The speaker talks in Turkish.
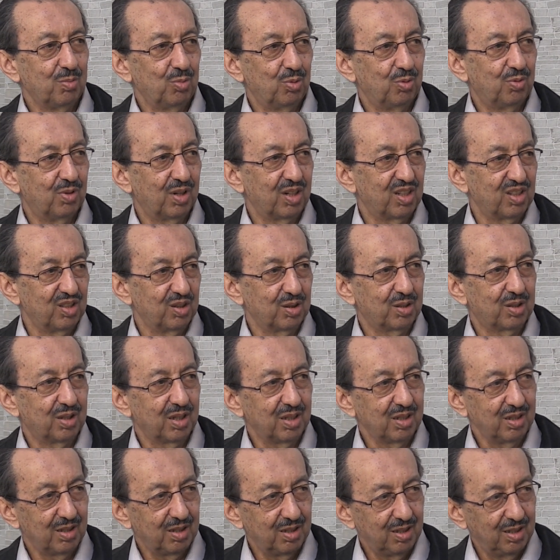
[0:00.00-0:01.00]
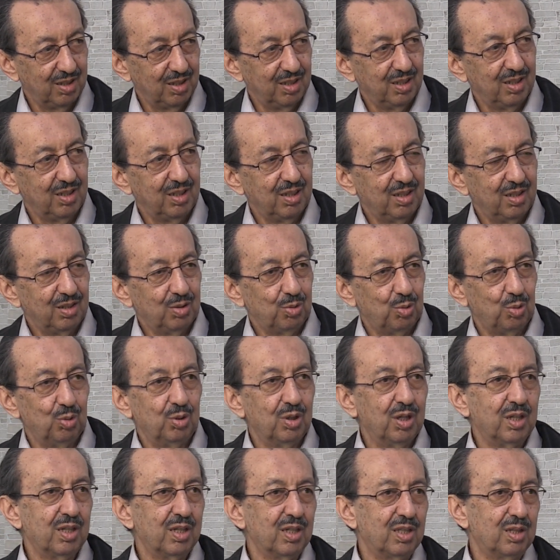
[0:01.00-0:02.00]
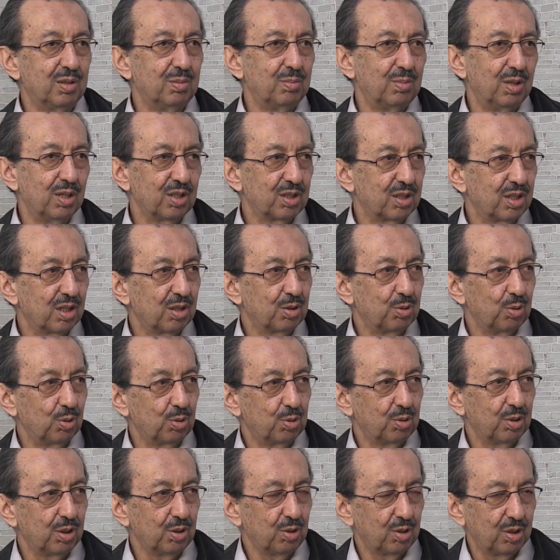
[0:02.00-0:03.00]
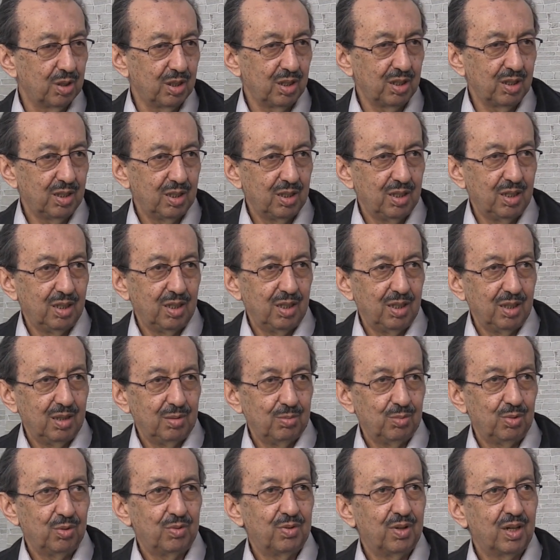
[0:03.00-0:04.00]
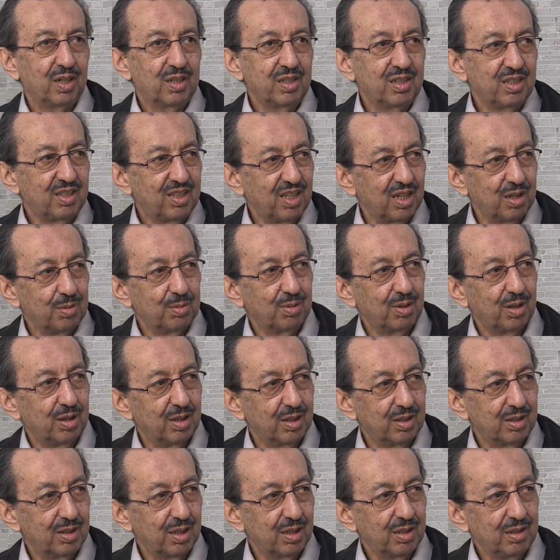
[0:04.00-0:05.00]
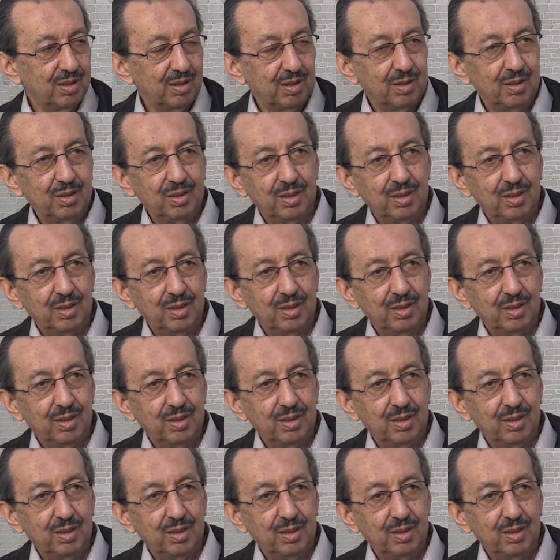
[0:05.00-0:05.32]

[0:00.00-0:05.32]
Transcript: Bu farklılıktan dünya hayatın mezrası olduğuna göre bu farklı terbiyelerden